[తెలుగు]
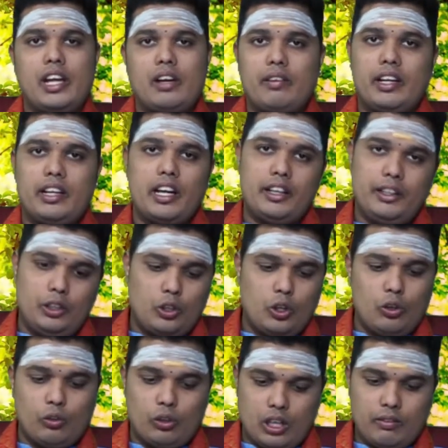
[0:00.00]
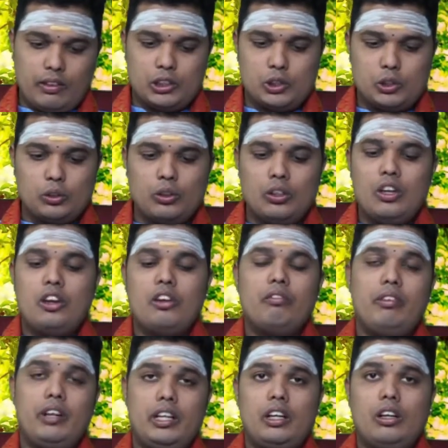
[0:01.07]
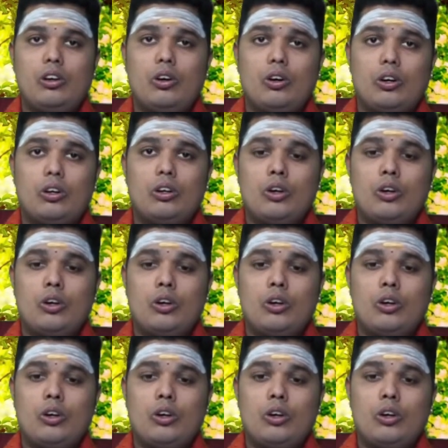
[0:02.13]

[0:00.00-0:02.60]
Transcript: ఏవైనా ఇంట్లో ఉండవచ్చు వీటిలో